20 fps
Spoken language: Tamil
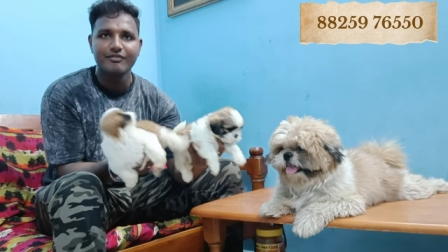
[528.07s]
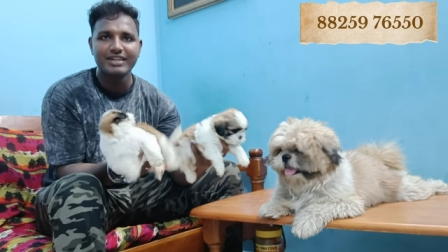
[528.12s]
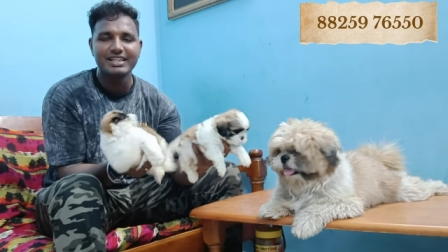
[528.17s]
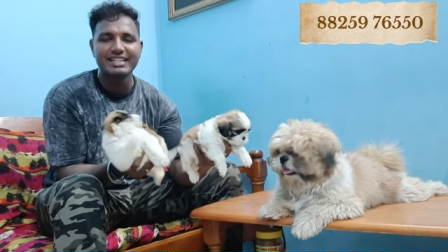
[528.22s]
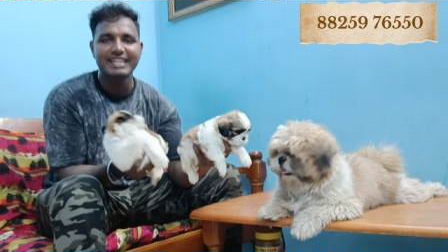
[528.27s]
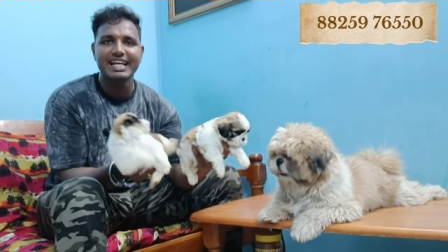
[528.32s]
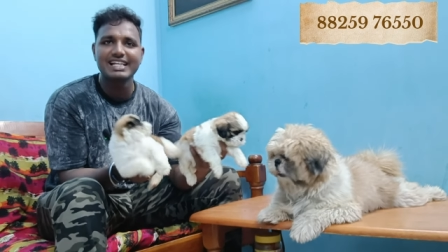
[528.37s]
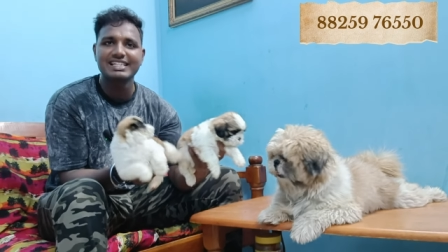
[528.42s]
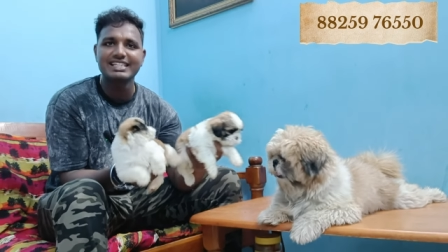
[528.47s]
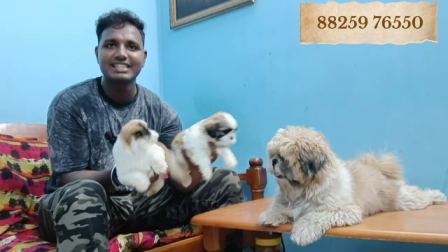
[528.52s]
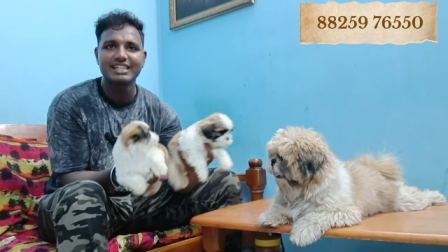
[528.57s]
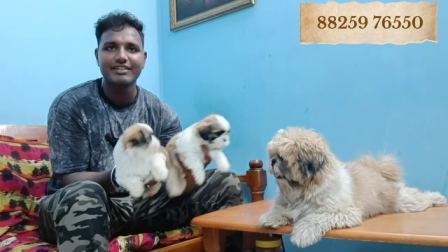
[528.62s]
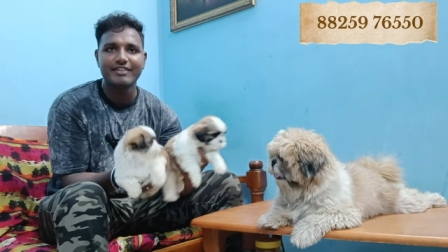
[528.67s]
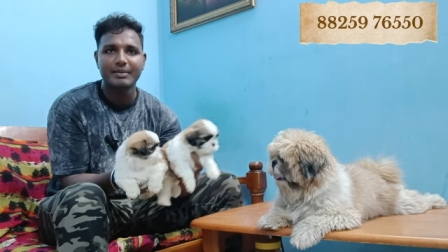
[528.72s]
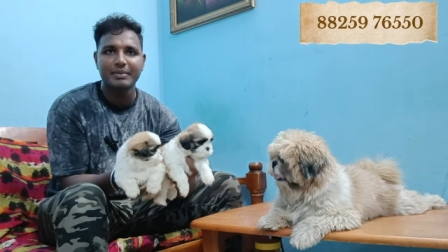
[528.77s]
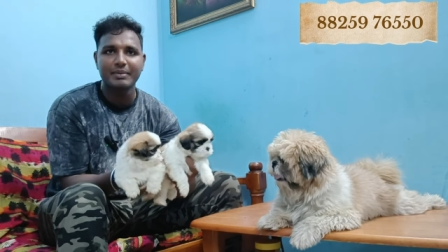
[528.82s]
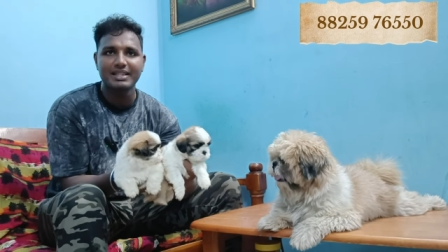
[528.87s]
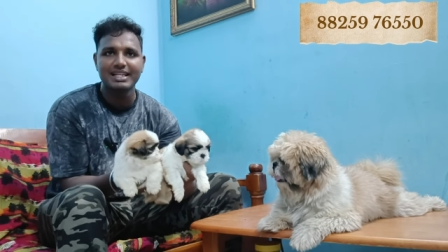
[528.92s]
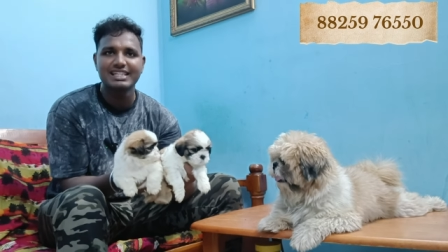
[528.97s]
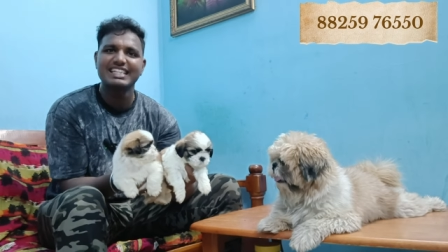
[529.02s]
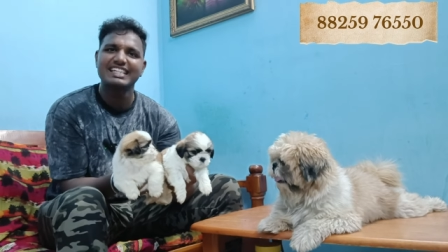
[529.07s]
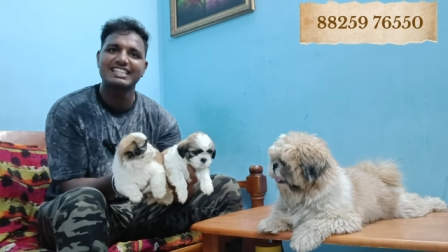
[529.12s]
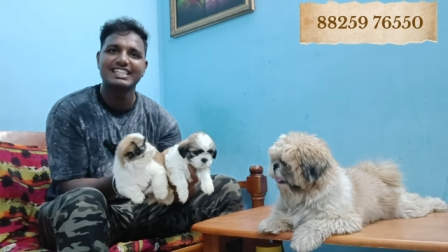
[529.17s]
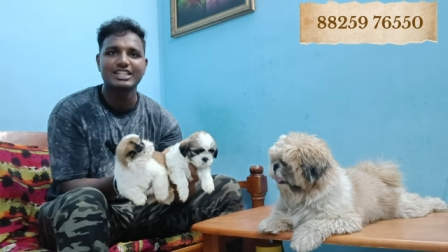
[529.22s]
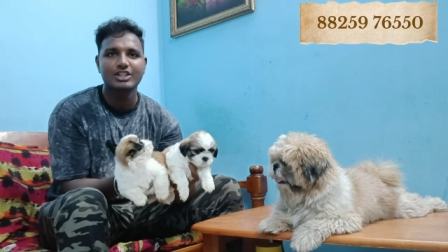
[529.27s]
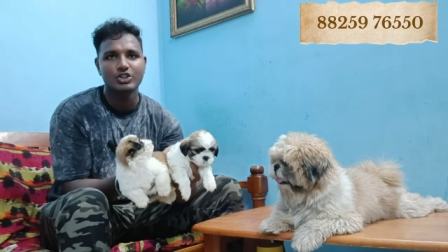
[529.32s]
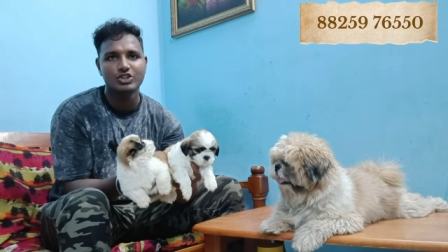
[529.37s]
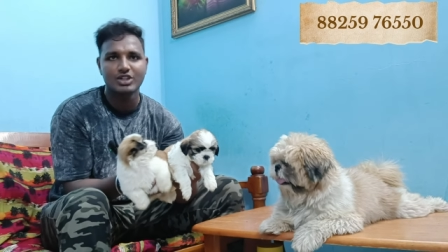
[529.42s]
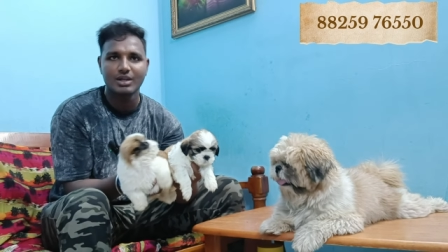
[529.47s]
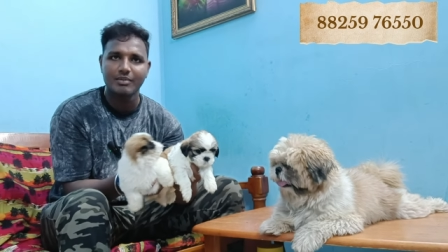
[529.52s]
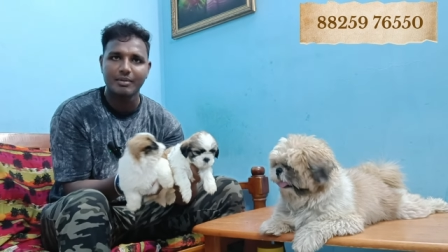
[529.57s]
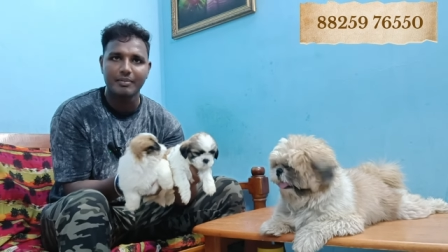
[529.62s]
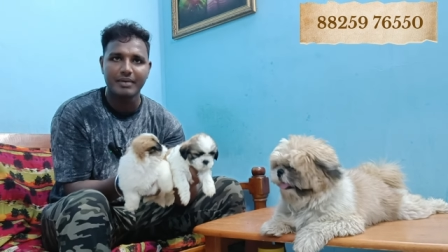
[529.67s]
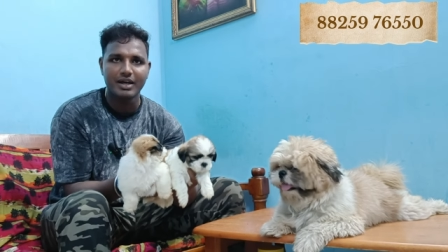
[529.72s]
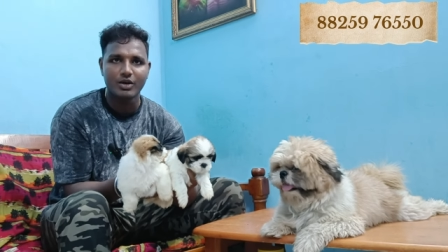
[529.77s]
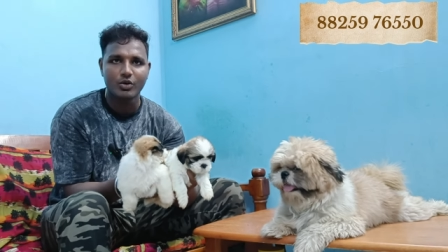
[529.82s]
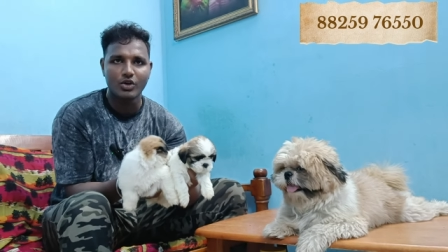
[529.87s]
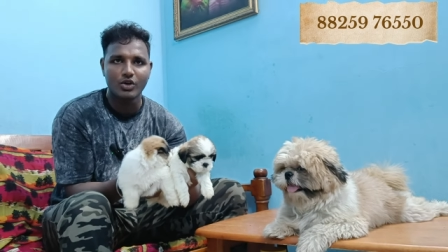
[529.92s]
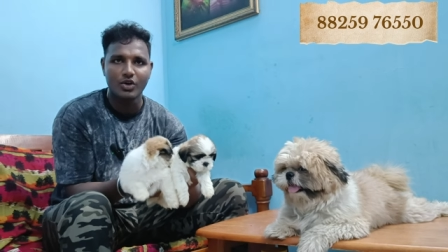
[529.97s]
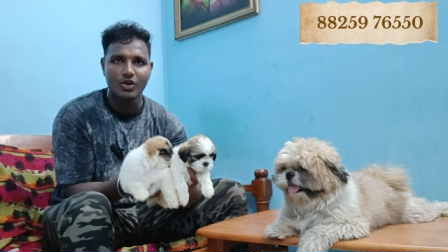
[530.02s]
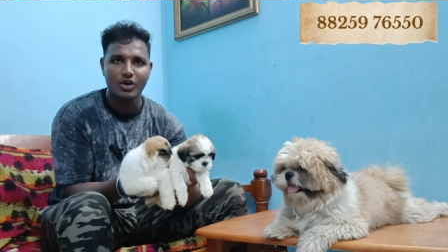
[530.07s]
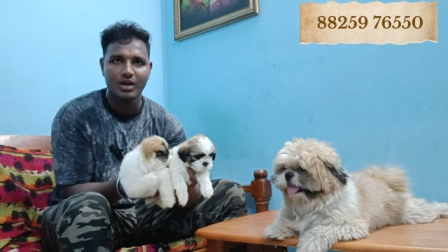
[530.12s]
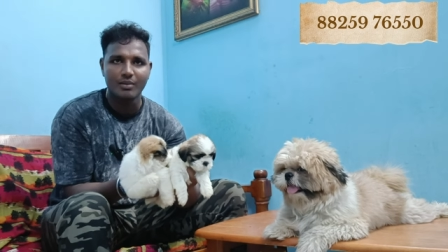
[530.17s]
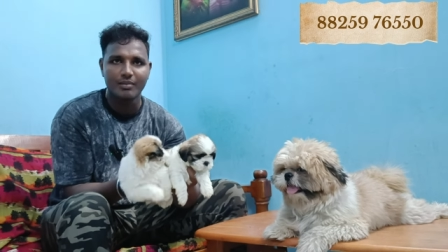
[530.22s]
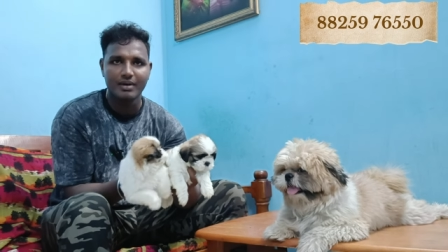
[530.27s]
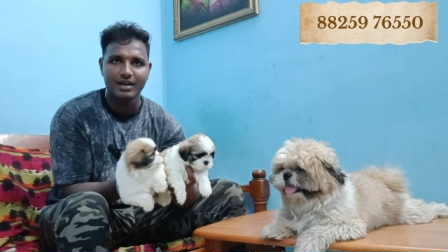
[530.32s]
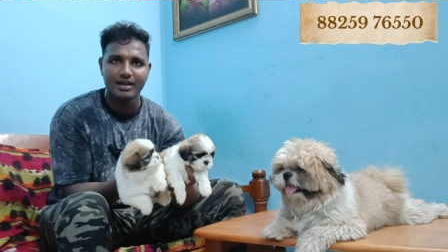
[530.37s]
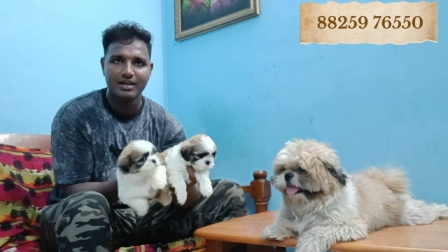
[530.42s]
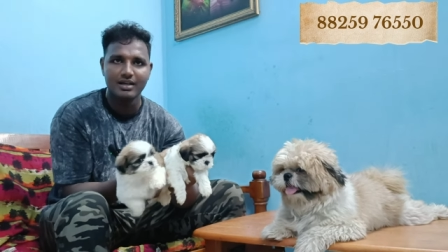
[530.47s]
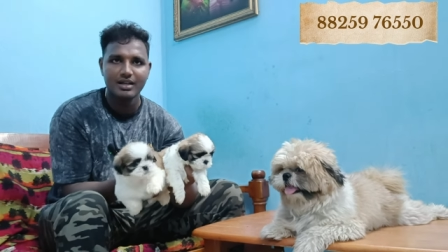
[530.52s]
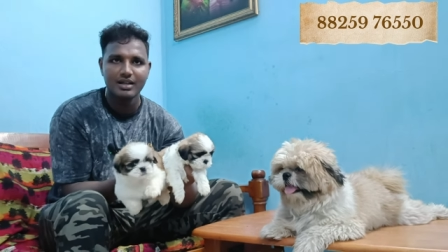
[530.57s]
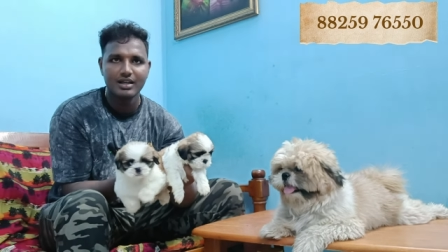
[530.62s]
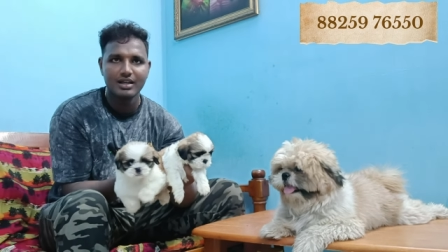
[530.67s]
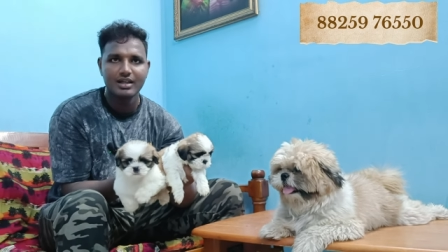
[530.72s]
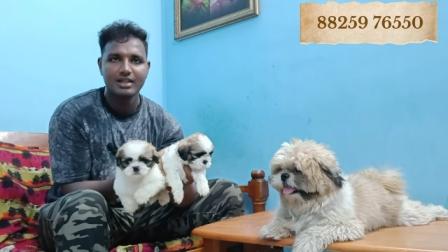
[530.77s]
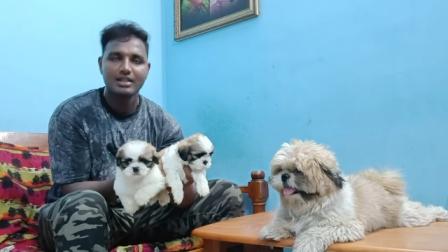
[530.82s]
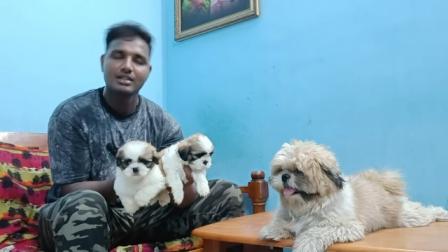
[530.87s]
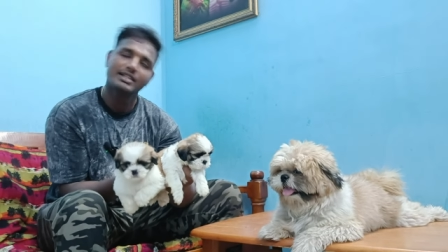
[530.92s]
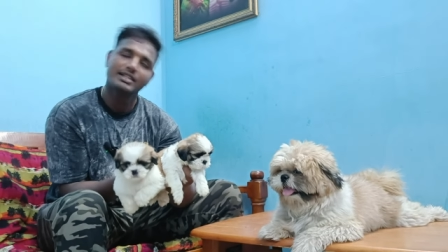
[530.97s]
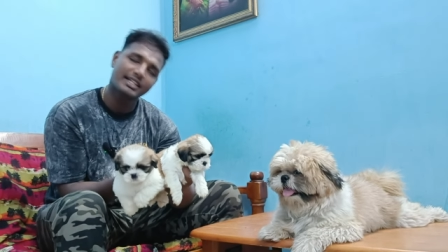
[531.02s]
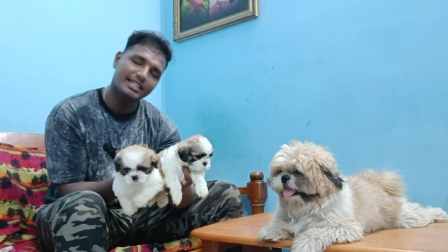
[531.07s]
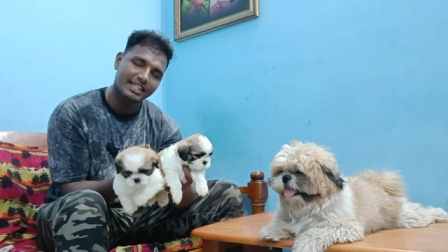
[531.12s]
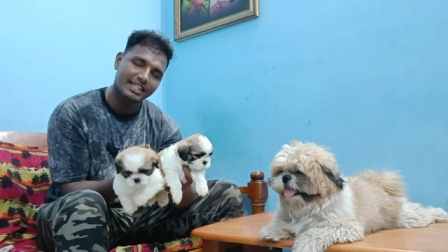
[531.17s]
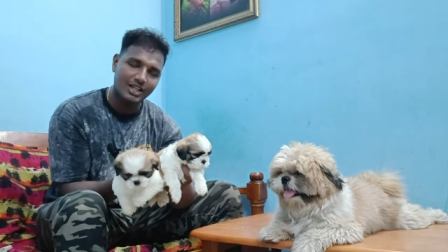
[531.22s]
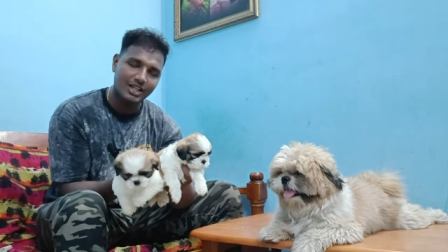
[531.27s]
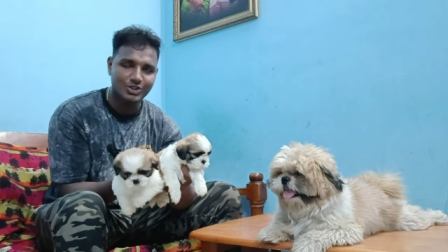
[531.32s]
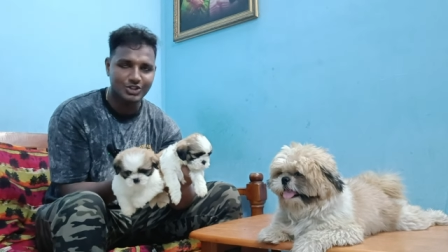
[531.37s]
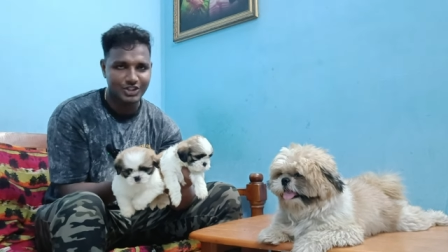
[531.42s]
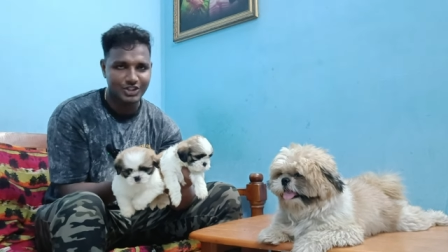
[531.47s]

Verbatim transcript: வித் கேசி சர்டிஃபிகேட் பார்த்தீங்கன்னா சிக்ஸ்டீன் தௌசண்ட் நம்ம கொடுக்குறோம் நம்ம சிக்ஸ்டீன்